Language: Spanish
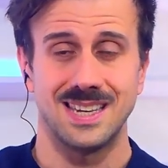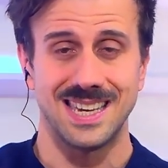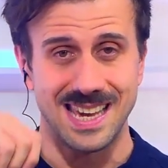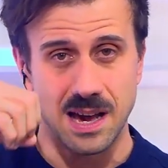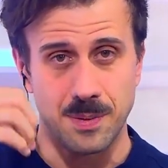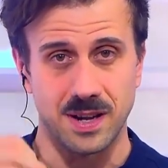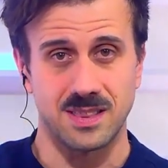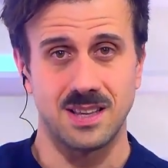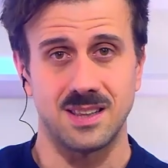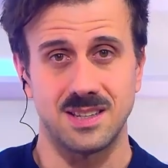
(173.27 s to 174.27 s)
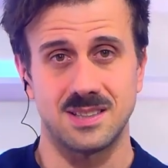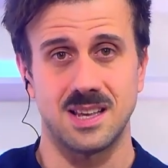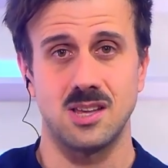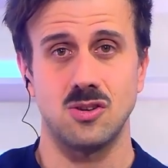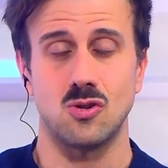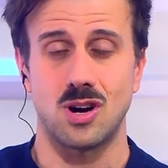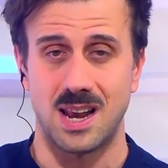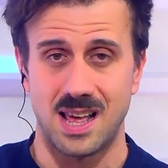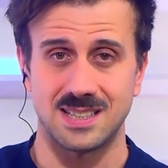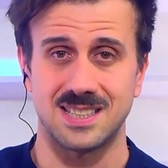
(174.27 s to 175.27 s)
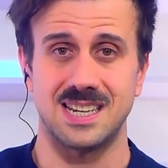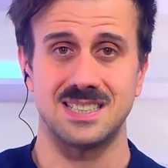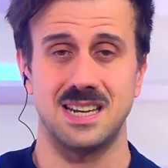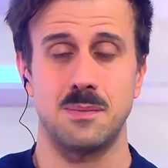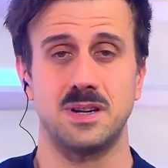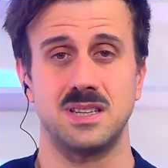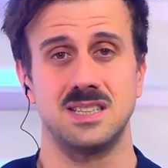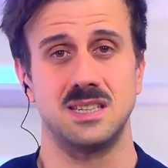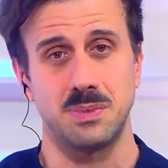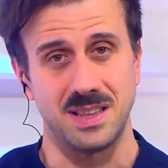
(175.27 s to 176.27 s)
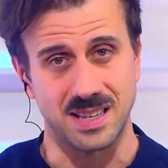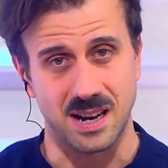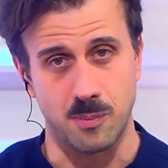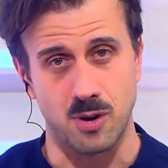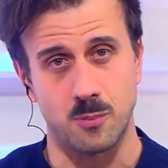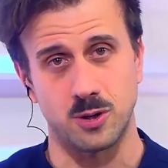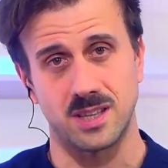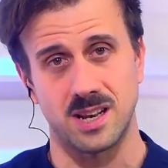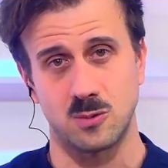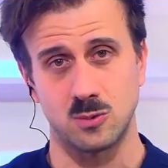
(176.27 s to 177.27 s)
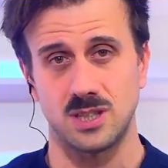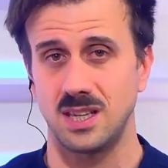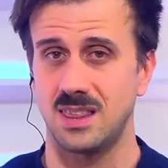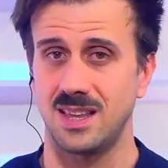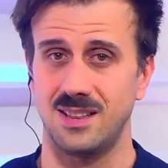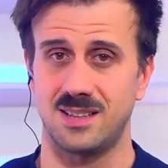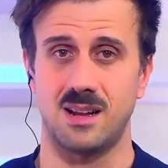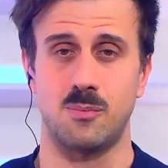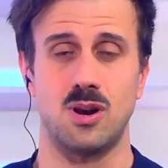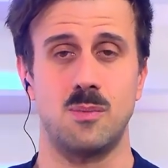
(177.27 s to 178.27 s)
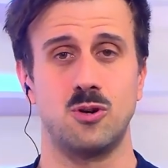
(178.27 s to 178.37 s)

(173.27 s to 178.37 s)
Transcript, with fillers: Y a partir de este año, ojalá sea así, a partir de siempre, entrará por la Puerta de la Justicia, entrará por la